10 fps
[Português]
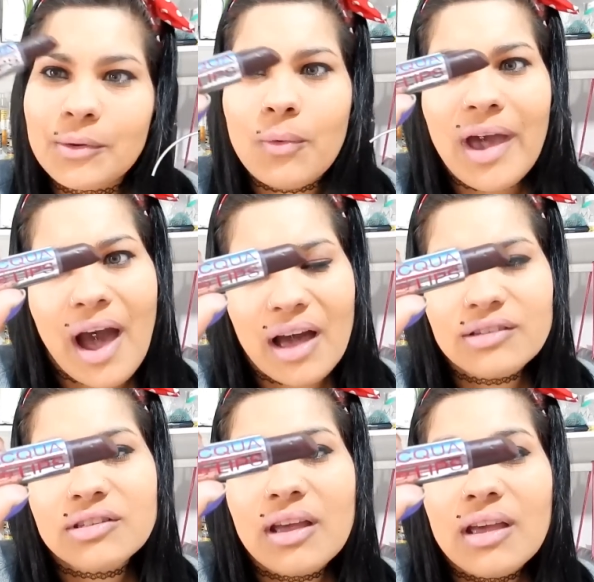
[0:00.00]
5
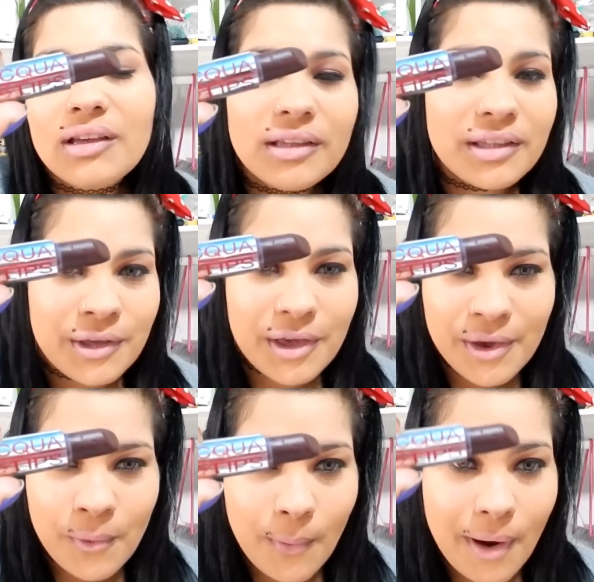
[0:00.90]
reais. E
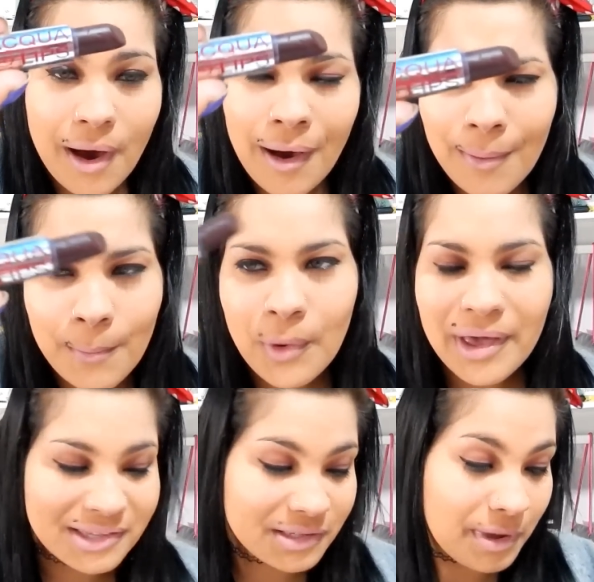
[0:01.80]
eu amo
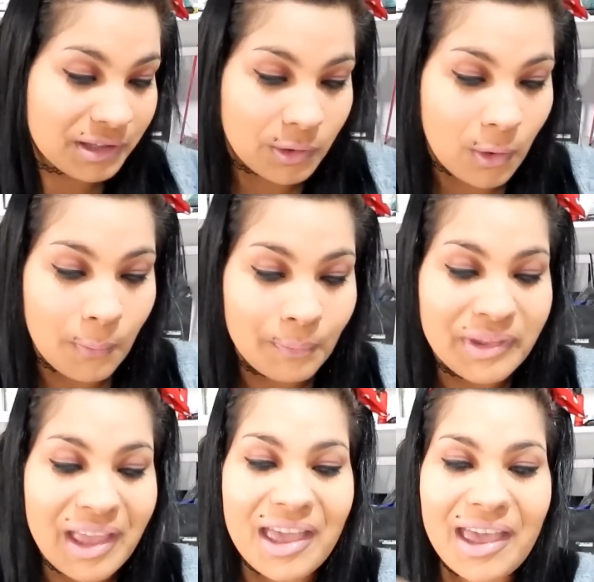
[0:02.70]
esse batom.
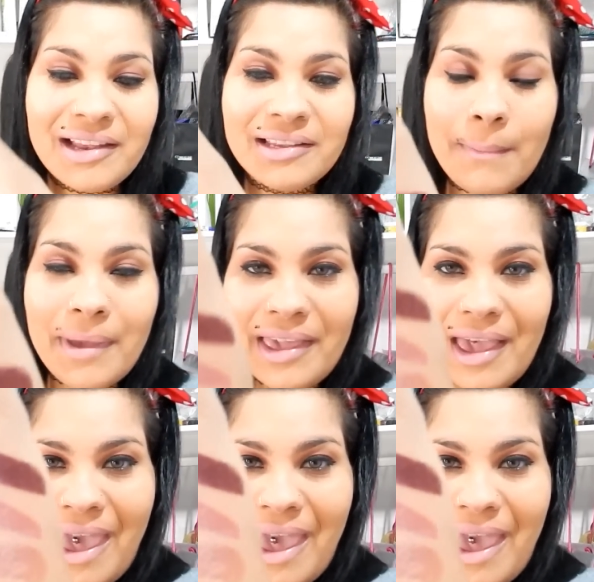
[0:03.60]
Ele também